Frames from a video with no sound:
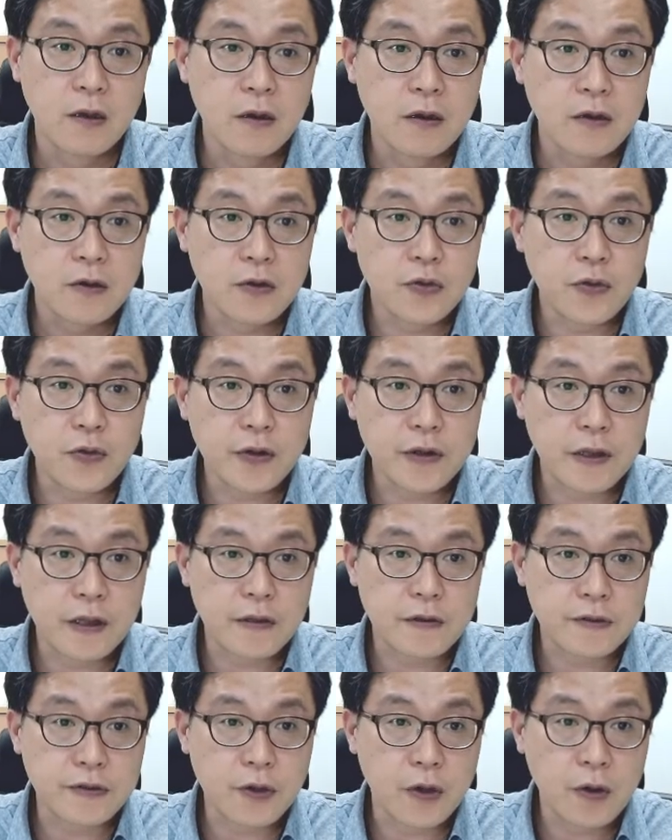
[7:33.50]
이렇게 그 되는
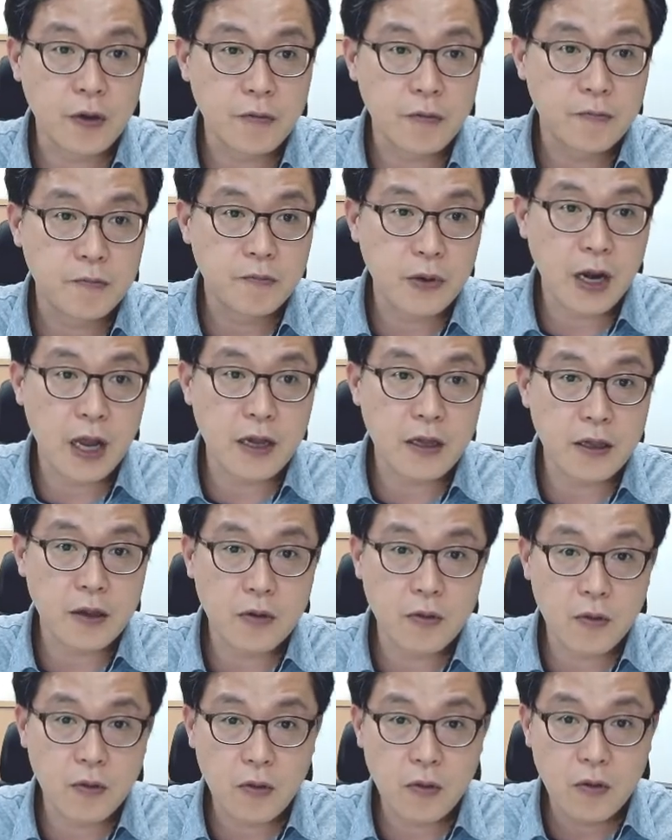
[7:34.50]
거죠. 블락이
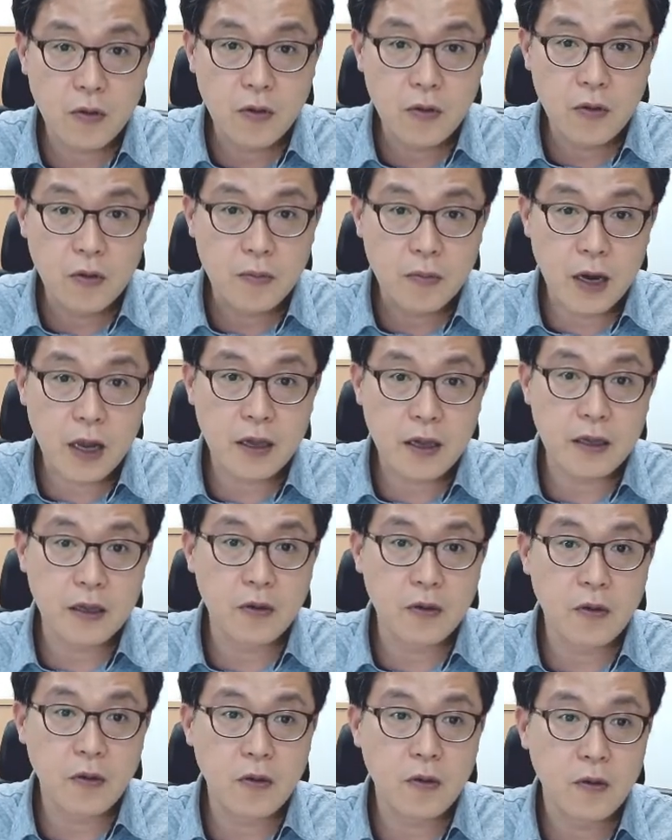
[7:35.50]
있고 블락이
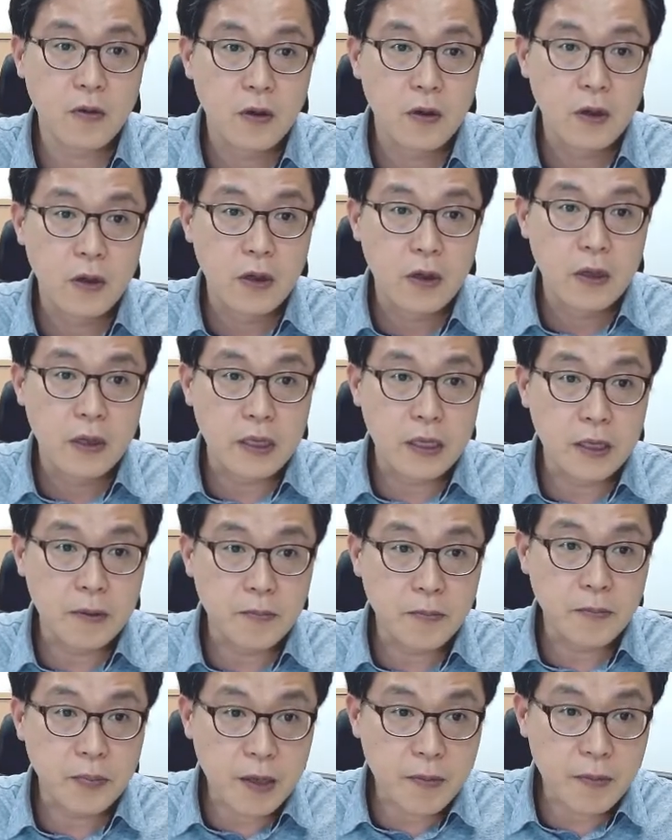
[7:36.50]
있고 이
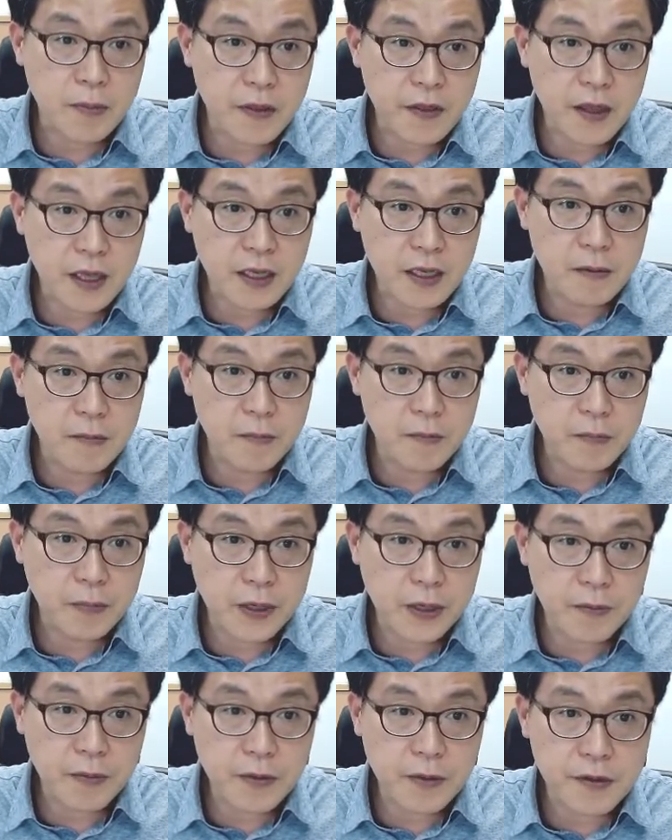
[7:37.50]
프리비스
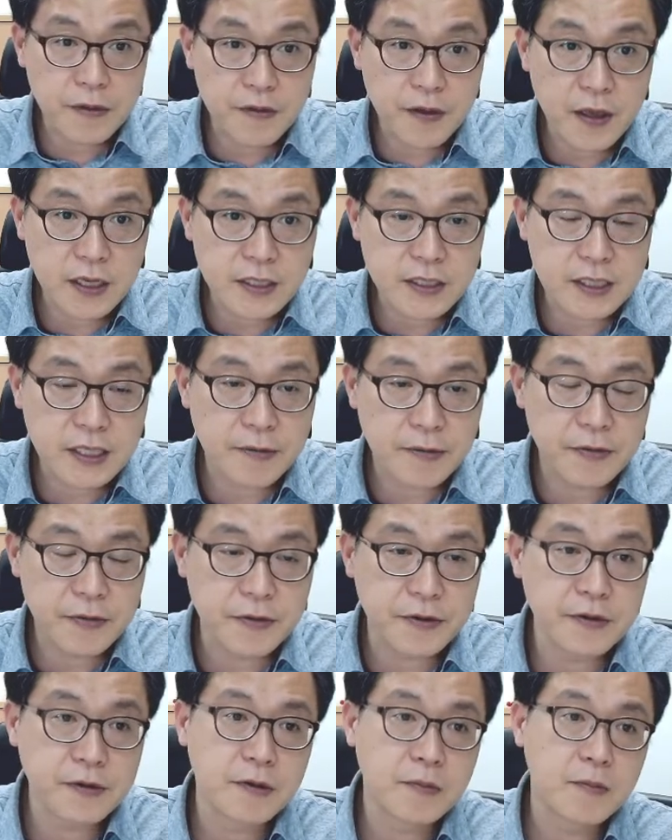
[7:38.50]
프리비어스 해시
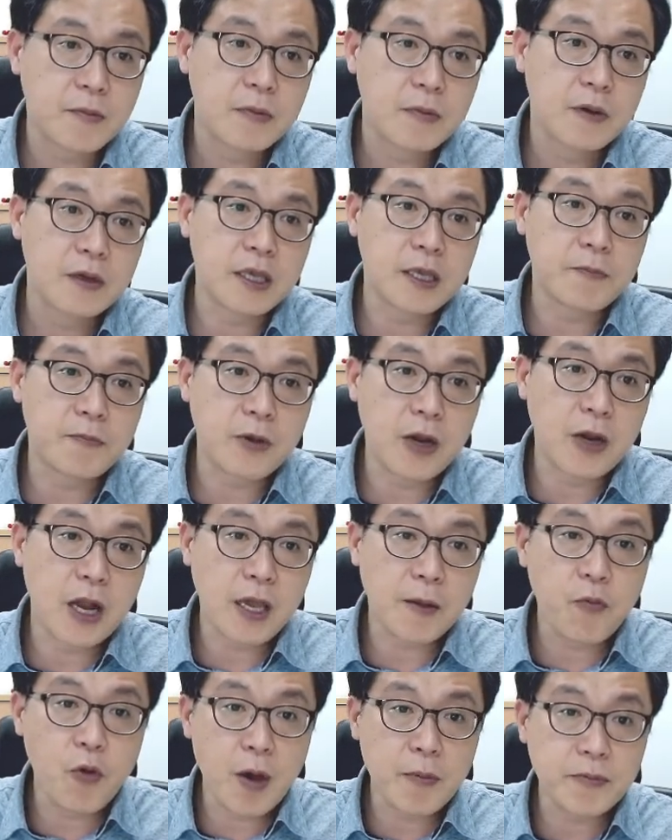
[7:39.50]
값을 이
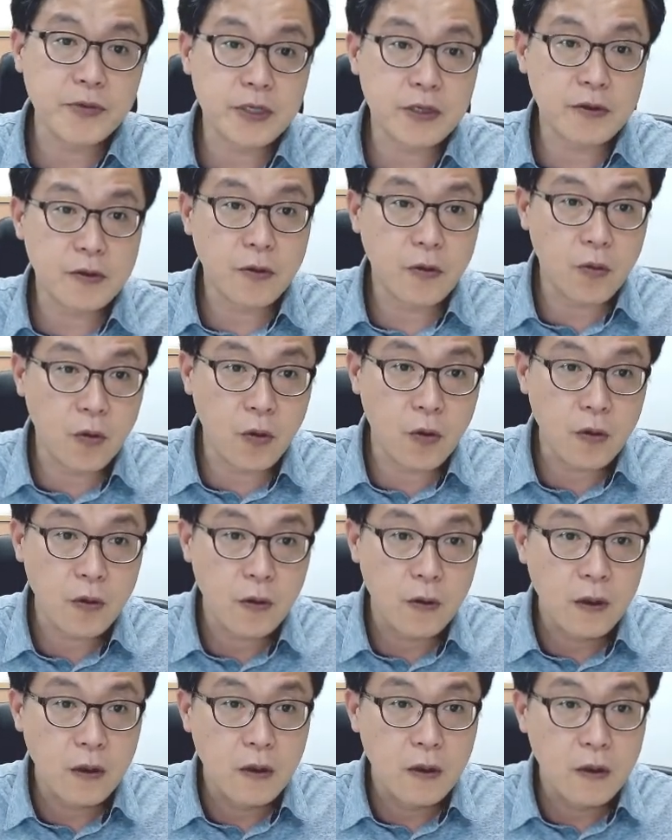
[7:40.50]
블락에 포함시켰고
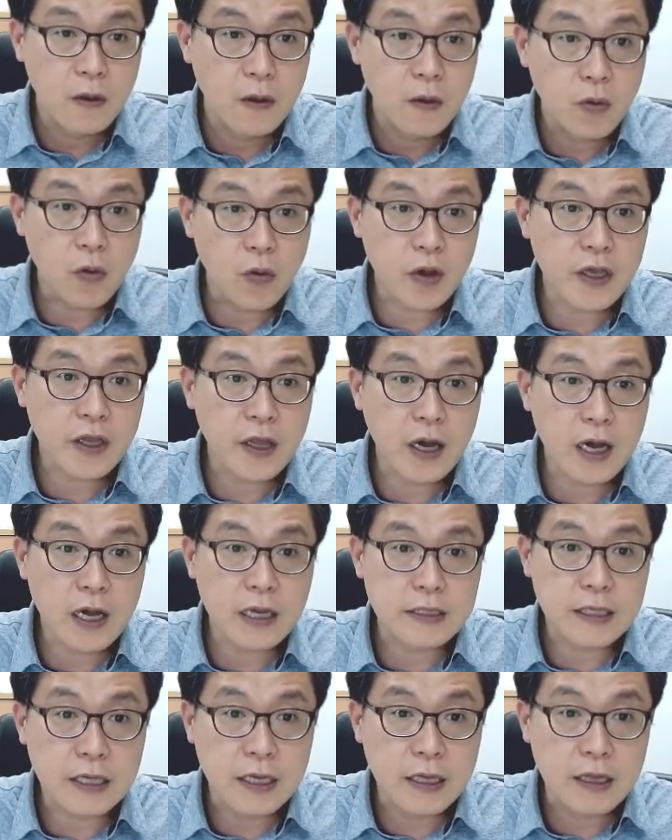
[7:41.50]
거기에다가
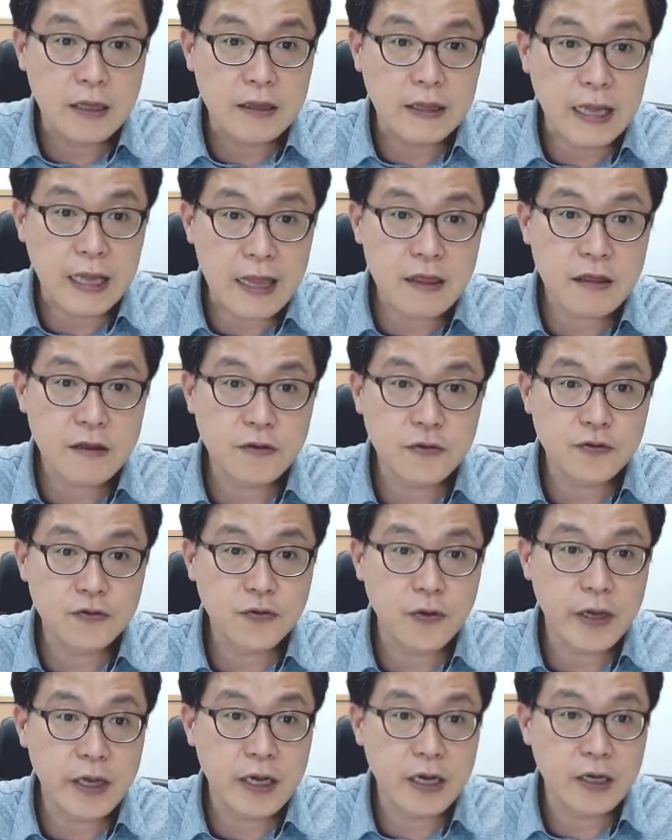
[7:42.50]
이제 난스를
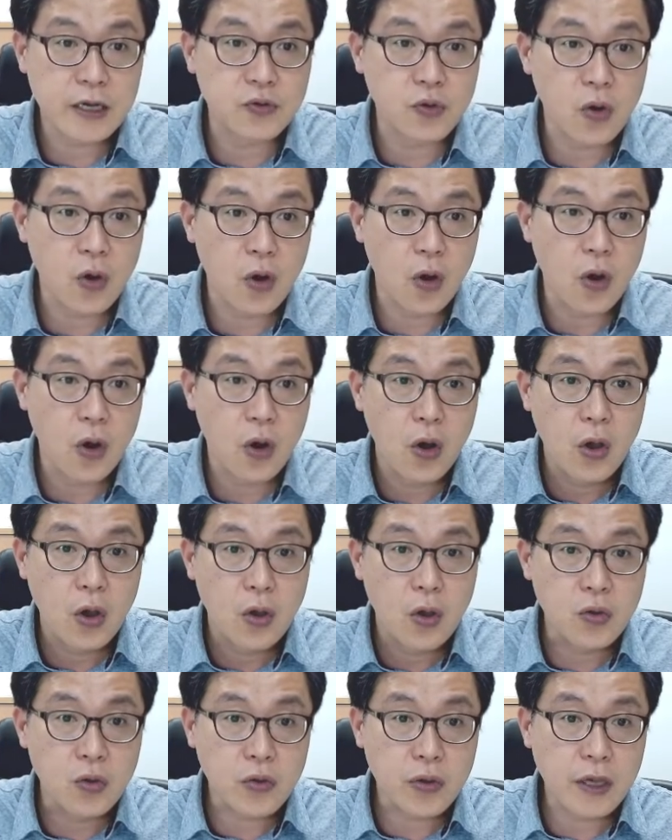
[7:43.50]
추가해 가지고
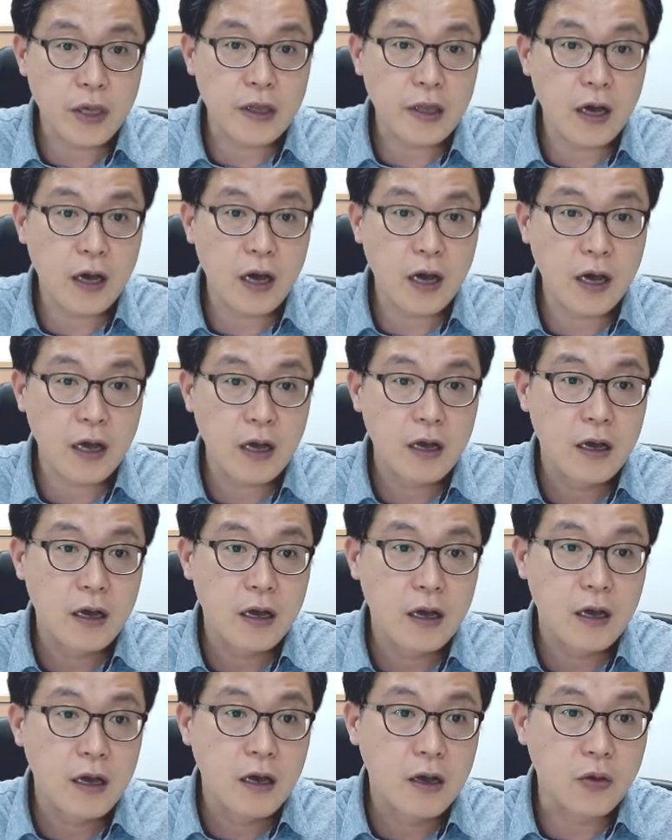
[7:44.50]
여기에다가
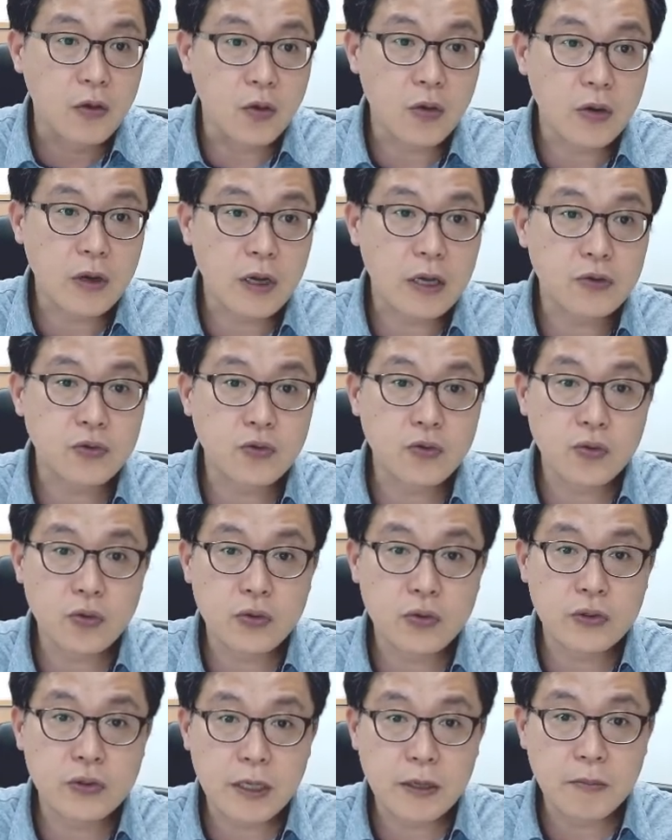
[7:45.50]
요걸 가지고 또
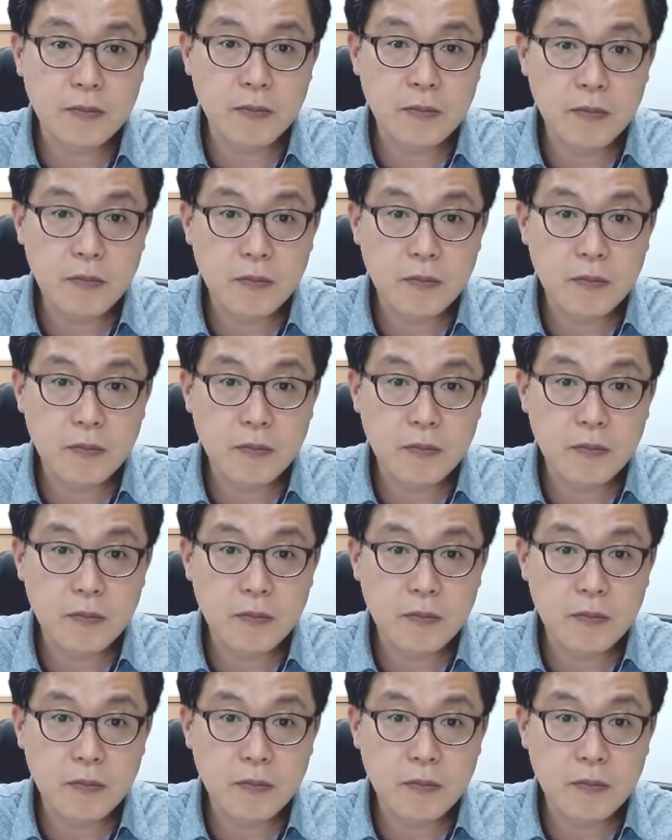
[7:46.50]
이제